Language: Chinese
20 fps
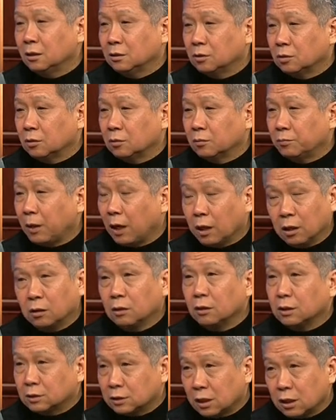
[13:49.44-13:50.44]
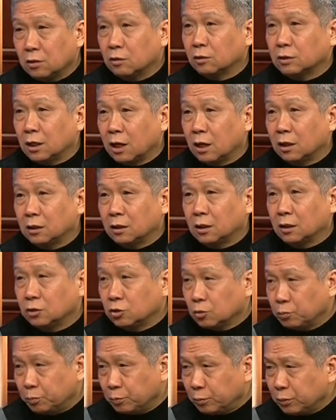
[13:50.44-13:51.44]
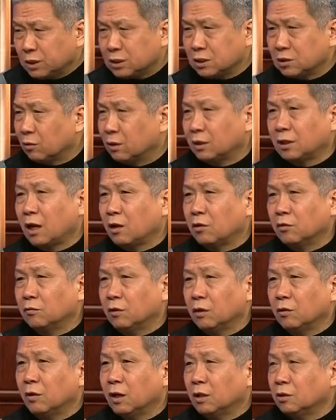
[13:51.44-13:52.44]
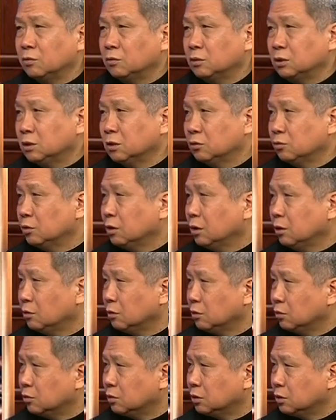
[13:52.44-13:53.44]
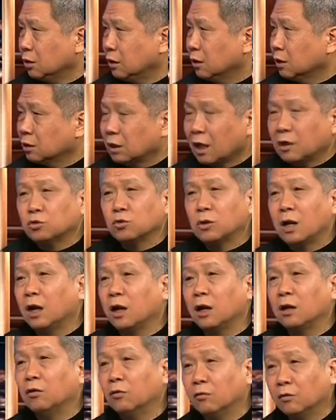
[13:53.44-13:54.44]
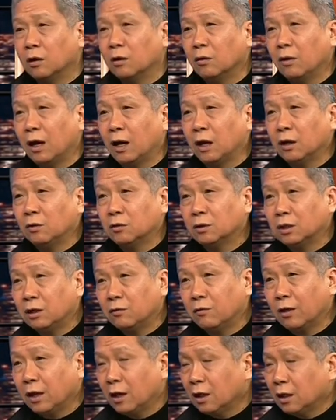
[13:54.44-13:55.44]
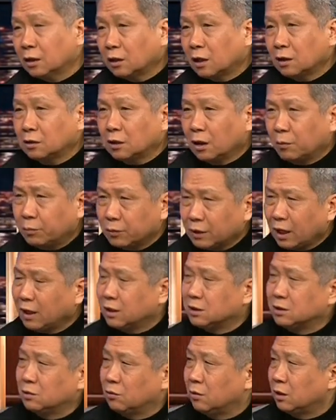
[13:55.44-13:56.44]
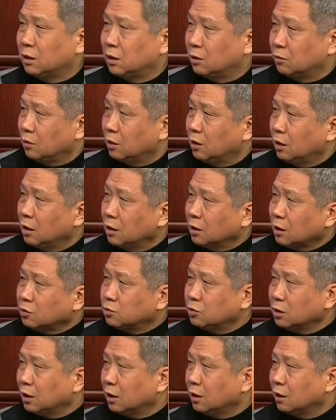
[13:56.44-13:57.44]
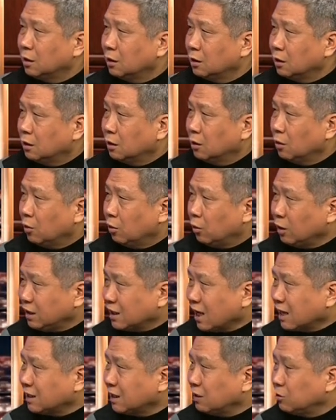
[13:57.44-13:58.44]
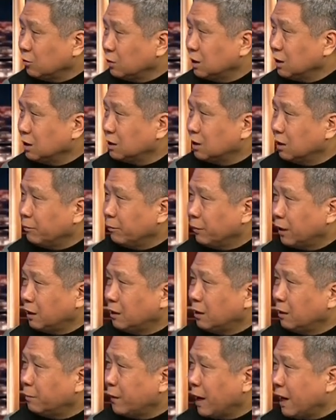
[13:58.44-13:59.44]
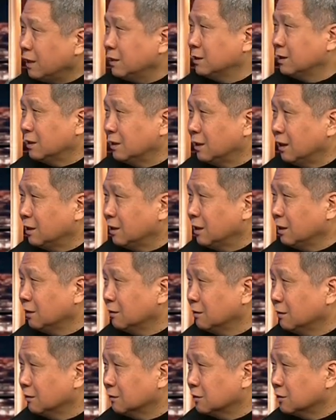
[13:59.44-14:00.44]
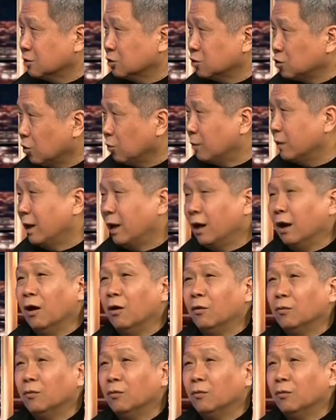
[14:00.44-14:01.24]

就是朋友里真有这样的人，就不喜欢太有文化的女性，觉得女性她虽然很有文化、很有地位，但是她不太喜欢这种，她觉得。回家再弄一个人跟他掰扯去，他就受不了。